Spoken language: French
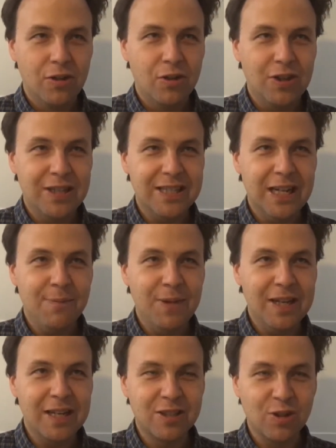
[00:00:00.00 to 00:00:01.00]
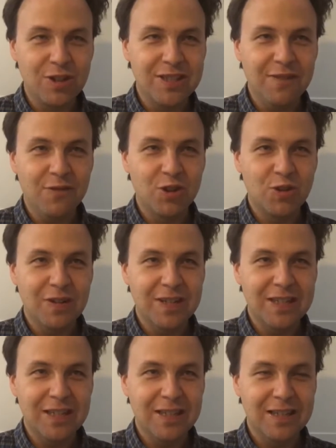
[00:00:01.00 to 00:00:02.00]
il y a des éléments exclusifs que je vais
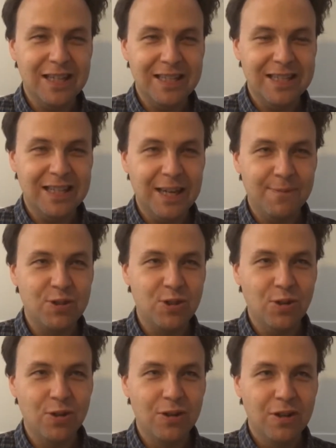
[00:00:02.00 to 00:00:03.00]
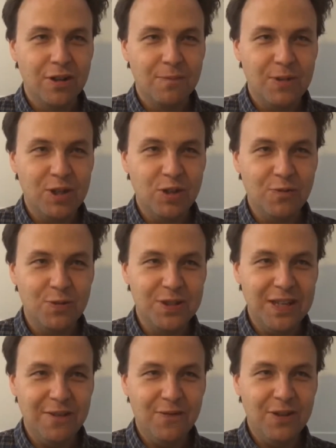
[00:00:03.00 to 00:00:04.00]
dire dans cette capsule. Mais je
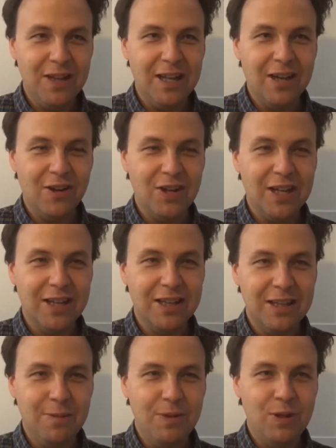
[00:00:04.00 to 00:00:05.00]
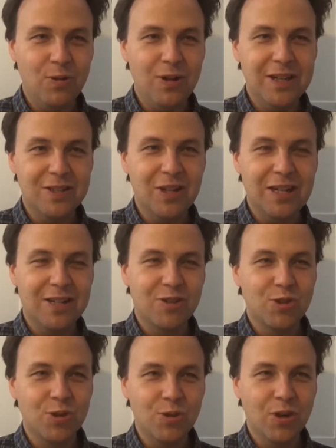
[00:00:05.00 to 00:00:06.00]
vous invite à regarder mes deux listes de
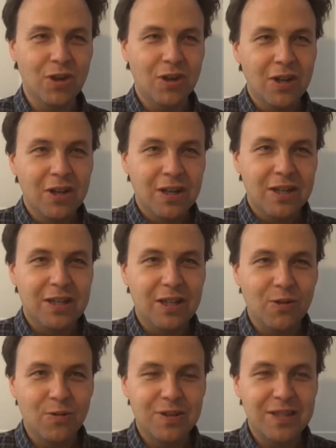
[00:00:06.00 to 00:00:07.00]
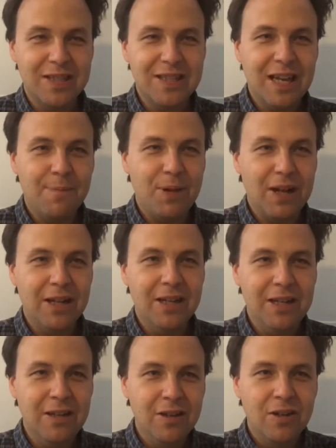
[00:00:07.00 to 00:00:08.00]
lecture qui consistent à
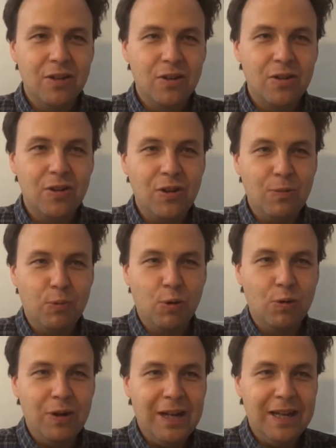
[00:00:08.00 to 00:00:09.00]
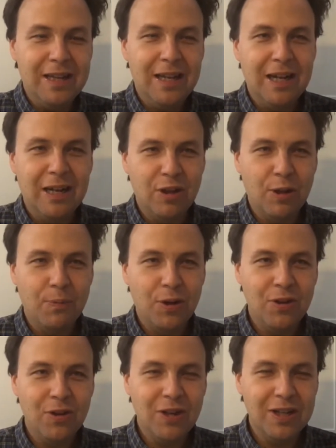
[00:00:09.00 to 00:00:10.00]
parler de pourquoi être
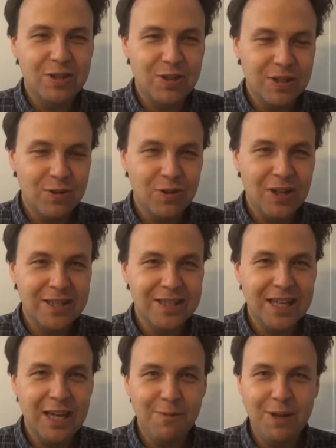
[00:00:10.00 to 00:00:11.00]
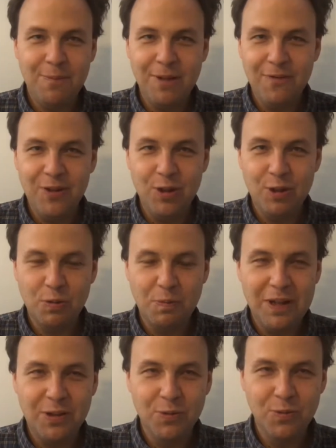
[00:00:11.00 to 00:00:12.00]
entrepreneur en situation de handicap et ma vie de
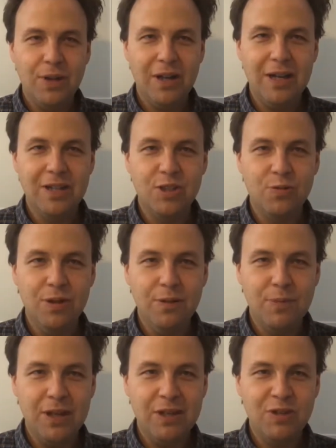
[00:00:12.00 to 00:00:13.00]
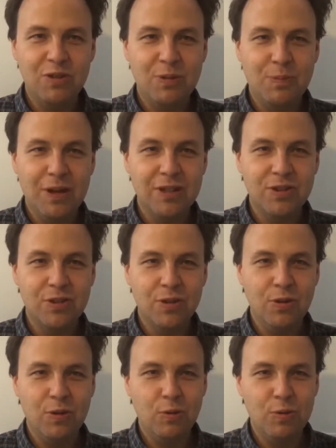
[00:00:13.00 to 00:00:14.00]
troubadour. Par la suite, ben, j'aimerais ça
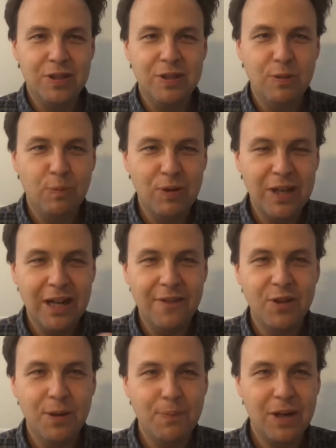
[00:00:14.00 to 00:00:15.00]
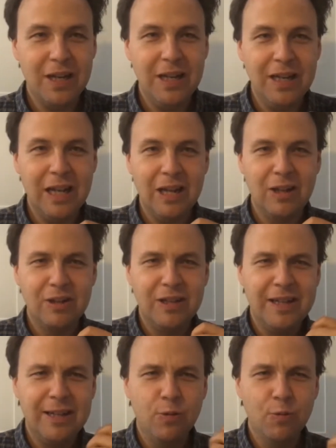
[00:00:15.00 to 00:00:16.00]
aussi, dans l'avenir, parler
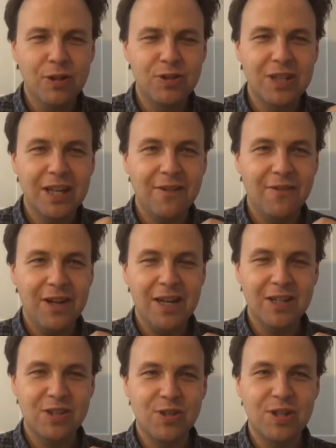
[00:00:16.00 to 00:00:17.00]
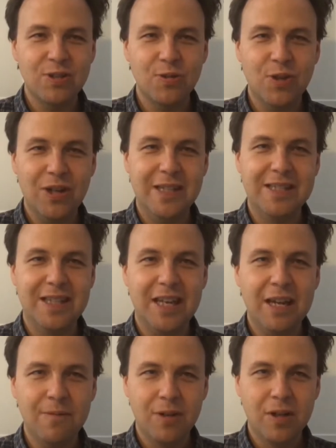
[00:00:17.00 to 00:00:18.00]
des droits du travail en situation de
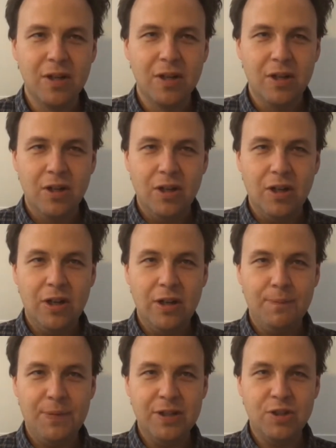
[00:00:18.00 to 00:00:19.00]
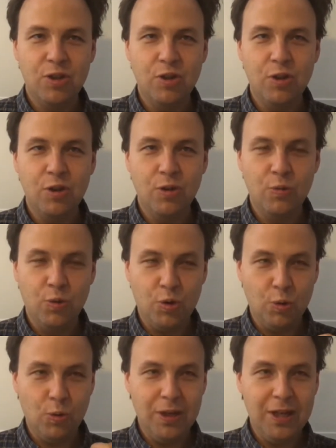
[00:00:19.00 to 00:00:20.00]
handicap. Euh, parce qu'il y a une
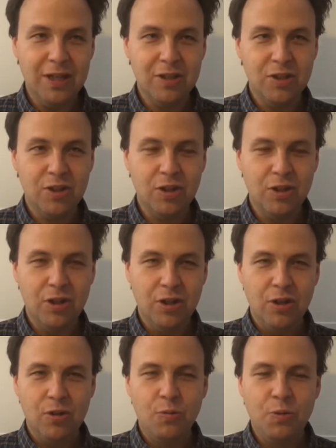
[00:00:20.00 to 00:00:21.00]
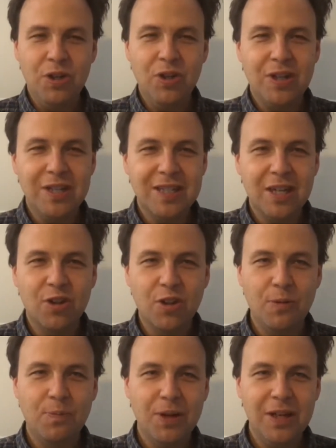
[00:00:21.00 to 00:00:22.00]
croyance que, oui, il y a des
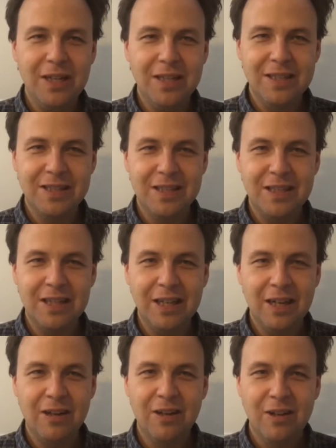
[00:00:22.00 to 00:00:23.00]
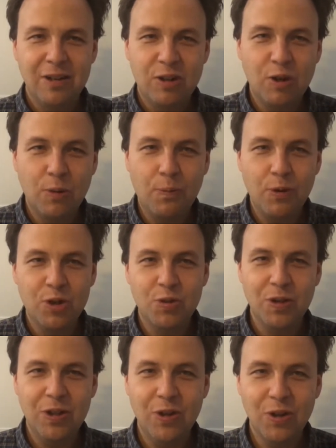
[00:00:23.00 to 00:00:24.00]
entreprises qui n'ont qui pas le
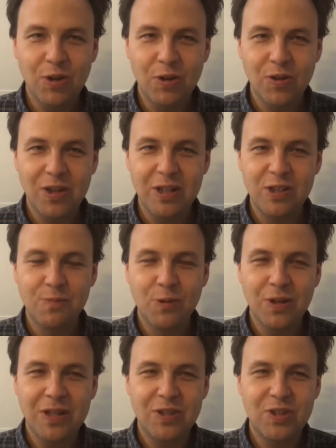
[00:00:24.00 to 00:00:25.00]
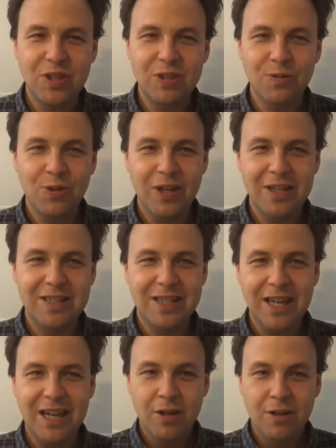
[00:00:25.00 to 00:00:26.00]
choix de recruter du monde en situation de
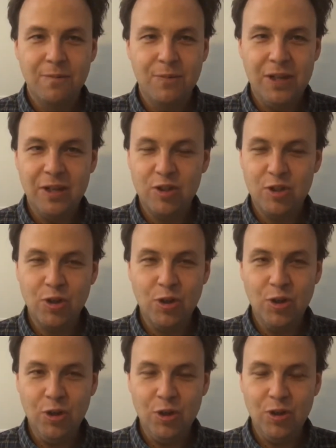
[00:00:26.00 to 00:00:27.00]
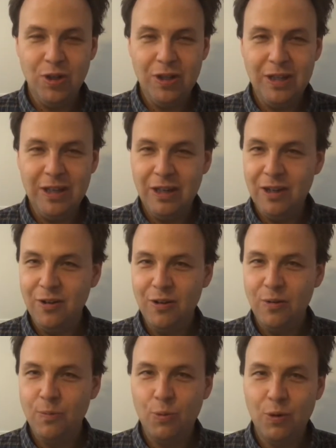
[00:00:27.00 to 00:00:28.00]
handicap, mais ça, il y a des euh,
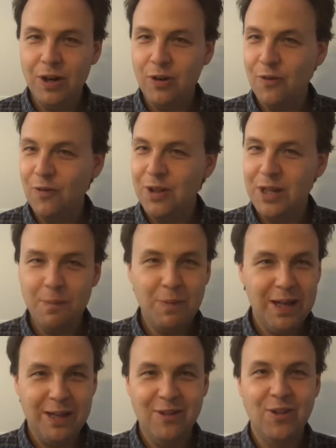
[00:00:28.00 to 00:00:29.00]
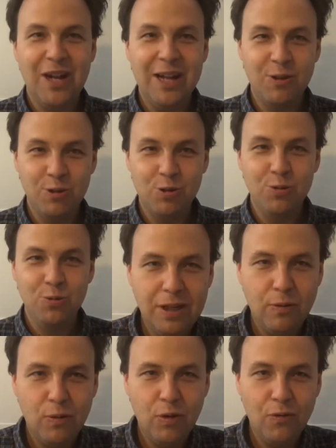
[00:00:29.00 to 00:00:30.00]
points qu'on va débattre là-dessus.
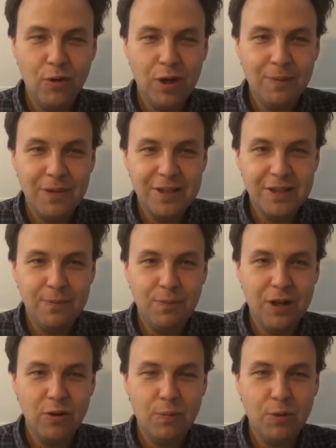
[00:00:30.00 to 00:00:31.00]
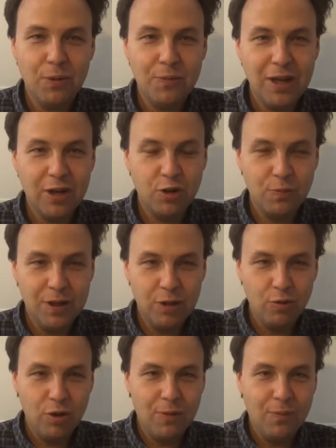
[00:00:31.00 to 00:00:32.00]
Et là, on va commencer par le premier argument,
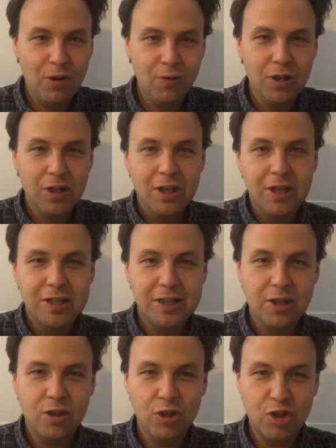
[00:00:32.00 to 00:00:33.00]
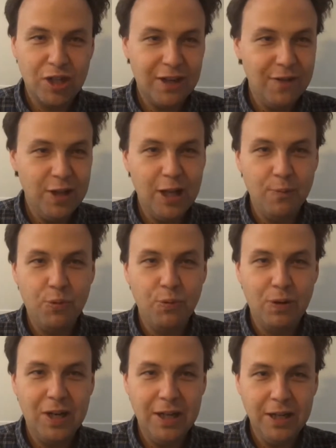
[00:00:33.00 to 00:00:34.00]
tout le monde, c'est que je travaille dans le
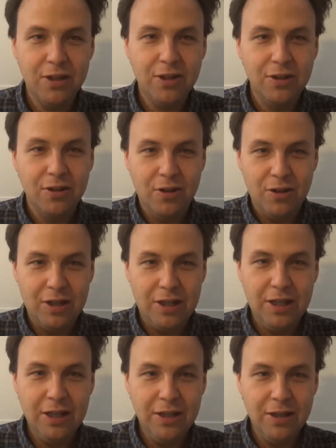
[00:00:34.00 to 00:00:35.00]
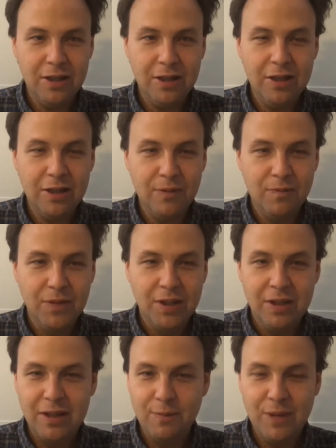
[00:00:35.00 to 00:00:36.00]
public et euh,
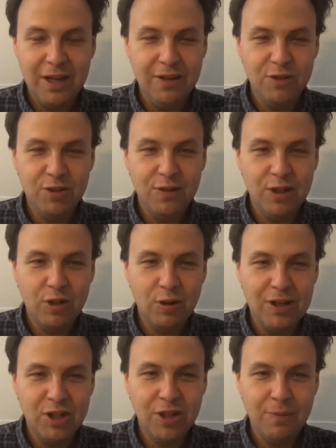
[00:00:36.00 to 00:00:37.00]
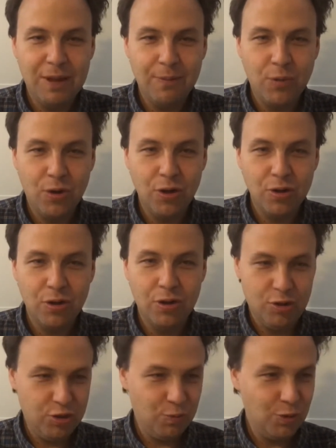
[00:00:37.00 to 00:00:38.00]
il m'arrive souvent que les gens
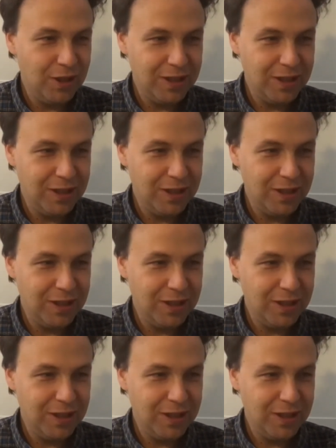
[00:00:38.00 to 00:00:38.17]
m'abordent sur mon